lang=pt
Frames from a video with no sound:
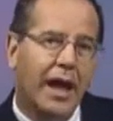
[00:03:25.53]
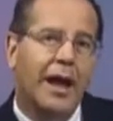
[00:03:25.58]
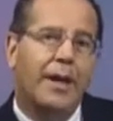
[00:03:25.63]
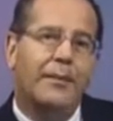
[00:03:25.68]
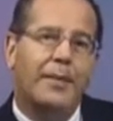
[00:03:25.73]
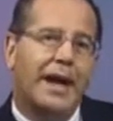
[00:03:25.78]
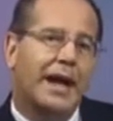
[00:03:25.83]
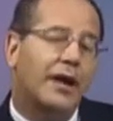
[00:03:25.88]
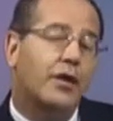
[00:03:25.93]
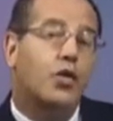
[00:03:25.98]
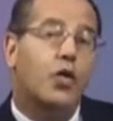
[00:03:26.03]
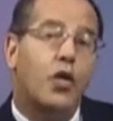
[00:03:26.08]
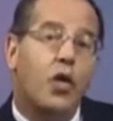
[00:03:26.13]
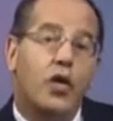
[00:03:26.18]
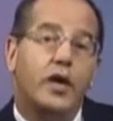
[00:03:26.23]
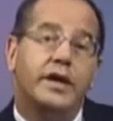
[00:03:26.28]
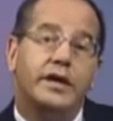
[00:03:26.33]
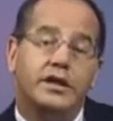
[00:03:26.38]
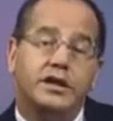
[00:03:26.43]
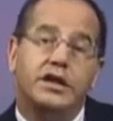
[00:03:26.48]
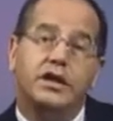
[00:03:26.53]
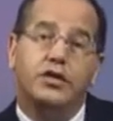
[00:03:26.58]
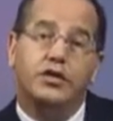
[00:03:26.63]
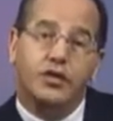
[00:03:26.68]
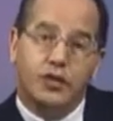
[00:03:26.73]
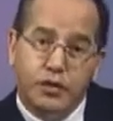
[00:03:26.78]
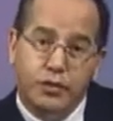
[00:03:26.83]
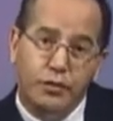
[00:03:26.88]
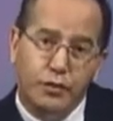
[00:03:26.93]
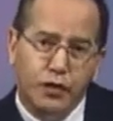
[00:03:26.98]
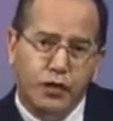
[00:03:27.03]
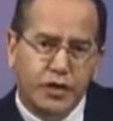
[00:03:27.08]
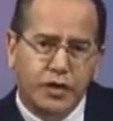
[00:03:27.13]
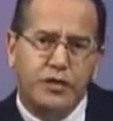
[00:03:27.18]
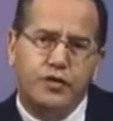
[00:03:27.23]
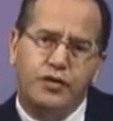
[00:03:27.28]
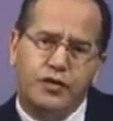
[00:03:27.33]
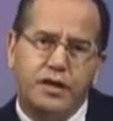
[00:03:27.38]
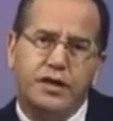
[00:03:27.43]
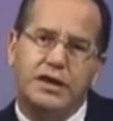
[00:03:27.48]
para corrigir os
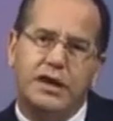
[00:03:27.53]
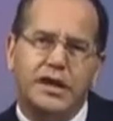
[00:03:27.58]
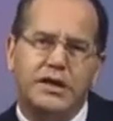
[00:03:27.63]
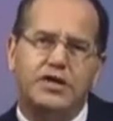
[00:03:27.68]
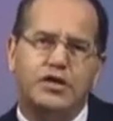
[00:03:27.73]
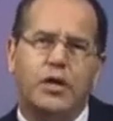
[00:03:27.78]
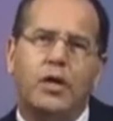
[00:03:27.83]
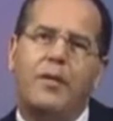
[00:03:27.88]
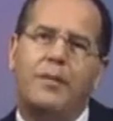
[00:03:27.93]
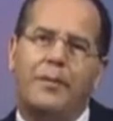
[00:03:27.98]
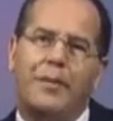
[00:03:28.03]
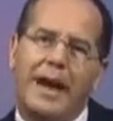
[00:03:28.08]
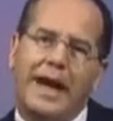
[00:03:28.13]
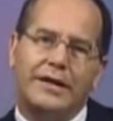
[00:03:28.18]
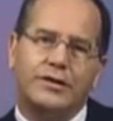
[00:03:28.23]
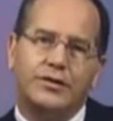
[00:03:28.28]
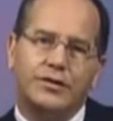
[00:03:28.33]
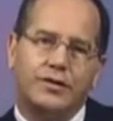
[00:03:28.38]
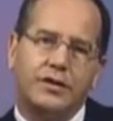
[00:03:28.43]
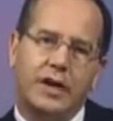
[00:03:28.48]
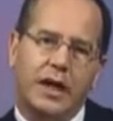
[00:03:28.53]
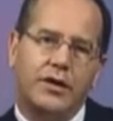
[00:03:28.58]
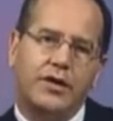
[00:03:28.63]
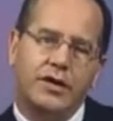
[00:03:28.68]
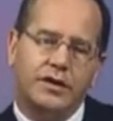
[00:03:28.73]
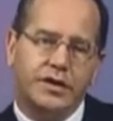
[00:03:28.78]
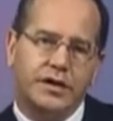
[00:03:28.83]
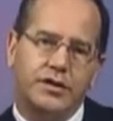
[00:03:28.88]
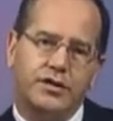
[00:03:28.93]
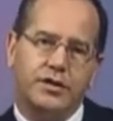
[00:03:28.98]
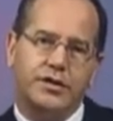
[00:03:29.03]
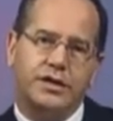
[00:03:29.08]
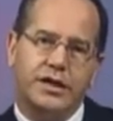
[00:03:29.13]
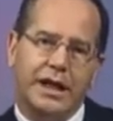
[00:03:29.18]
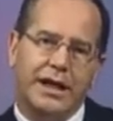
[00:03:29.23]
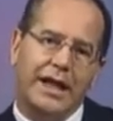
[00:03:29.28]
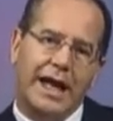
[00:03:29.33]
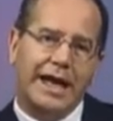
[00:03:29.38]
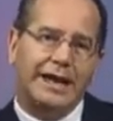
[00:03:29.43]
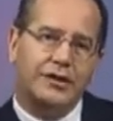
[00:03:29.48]
muitos descompassos da nossa
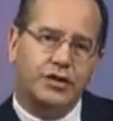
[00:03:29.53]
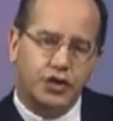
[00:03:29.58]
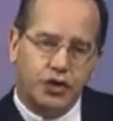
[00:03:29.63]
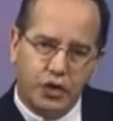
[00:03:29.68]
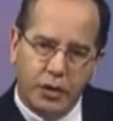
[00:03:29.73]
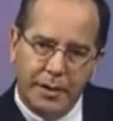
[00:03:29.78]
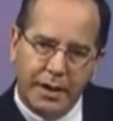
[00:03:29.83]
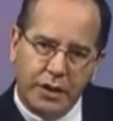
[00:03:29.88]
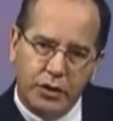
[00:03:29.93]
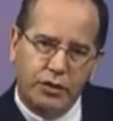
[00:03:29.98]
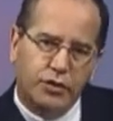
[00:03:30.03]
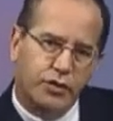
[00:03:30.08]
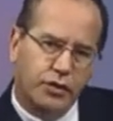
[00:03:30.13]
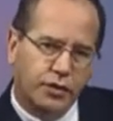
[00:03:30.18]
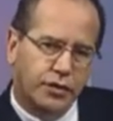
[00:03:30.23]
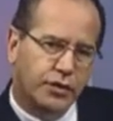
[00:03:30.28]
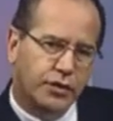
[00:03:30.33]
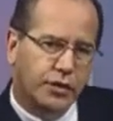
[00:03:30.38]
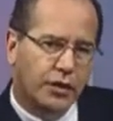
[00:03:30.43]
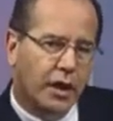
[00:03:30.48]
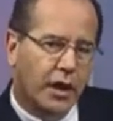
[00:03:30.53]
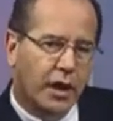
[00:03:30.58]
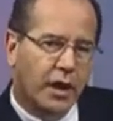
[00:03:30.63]
sociedade, sobretudo